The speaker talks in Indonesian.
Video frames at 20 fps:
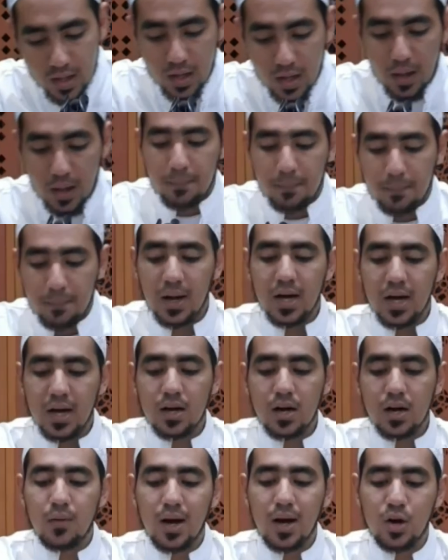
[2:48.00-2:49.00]
ma
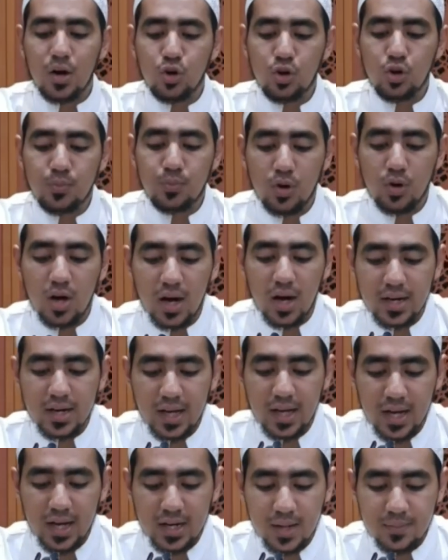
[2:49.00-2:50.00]
rawahul Bukhari
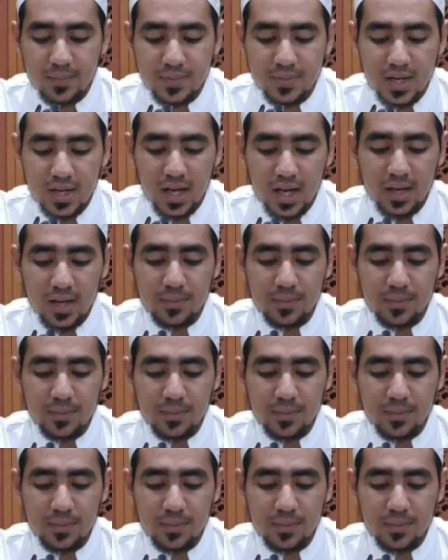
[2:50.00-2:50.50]
an Abdullah